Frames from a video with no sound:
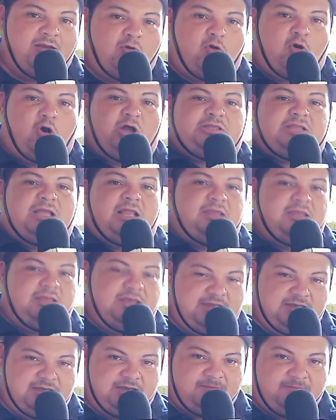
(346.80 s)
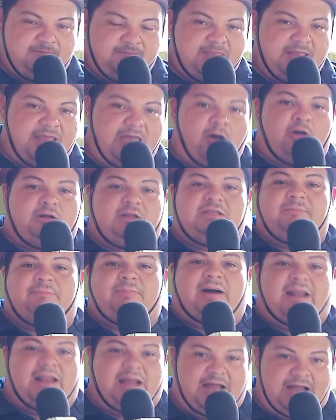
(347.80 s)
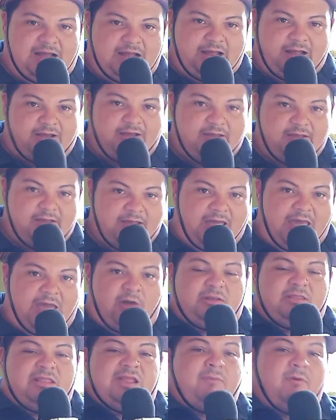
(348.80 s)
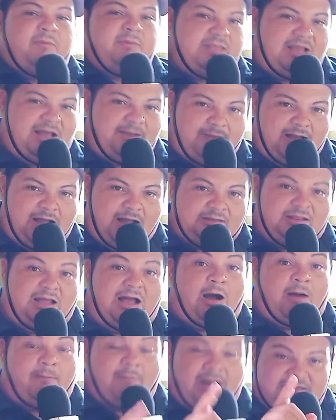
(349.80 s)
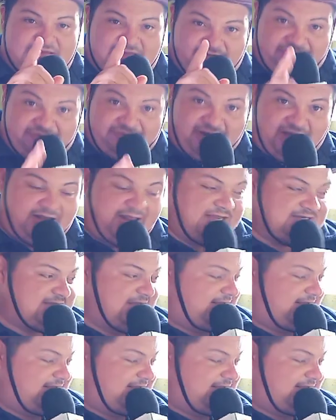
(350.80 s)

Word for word: "Corta a linha, é hora de parar". É hora de rebobinar a máquina. Ah, a máquina fala, essa